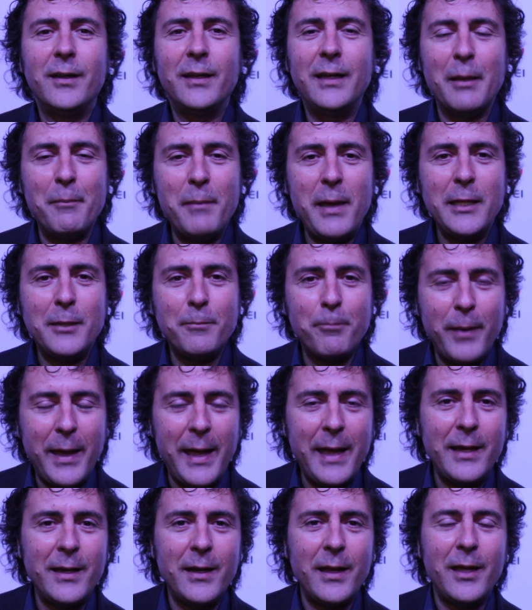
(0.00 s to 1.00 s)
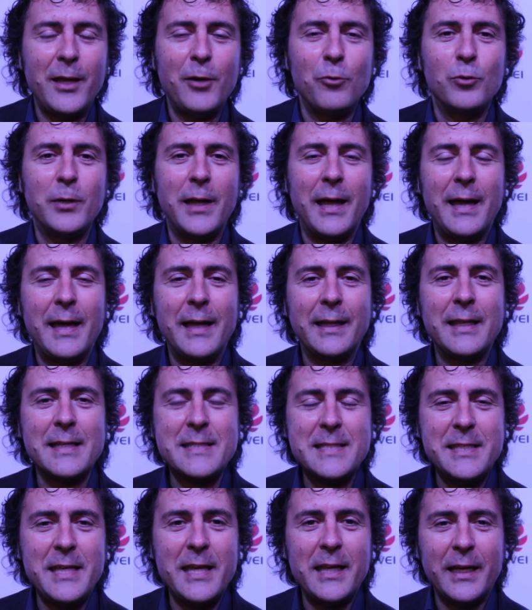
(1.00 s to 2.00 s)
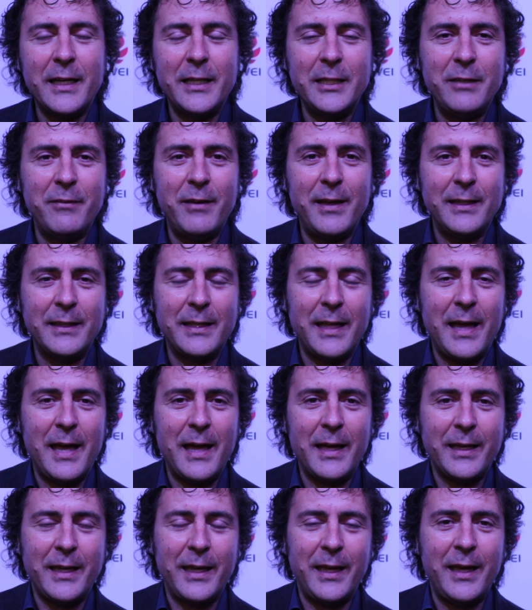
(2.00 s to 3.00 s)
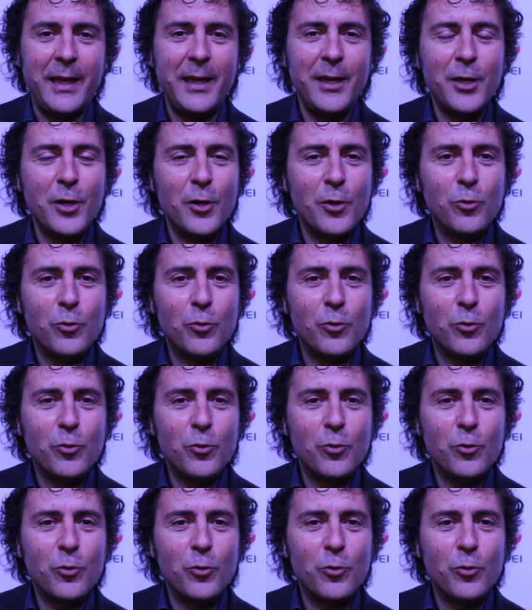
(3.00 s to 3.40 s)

la Mate Pen, una tastiera che diventa anche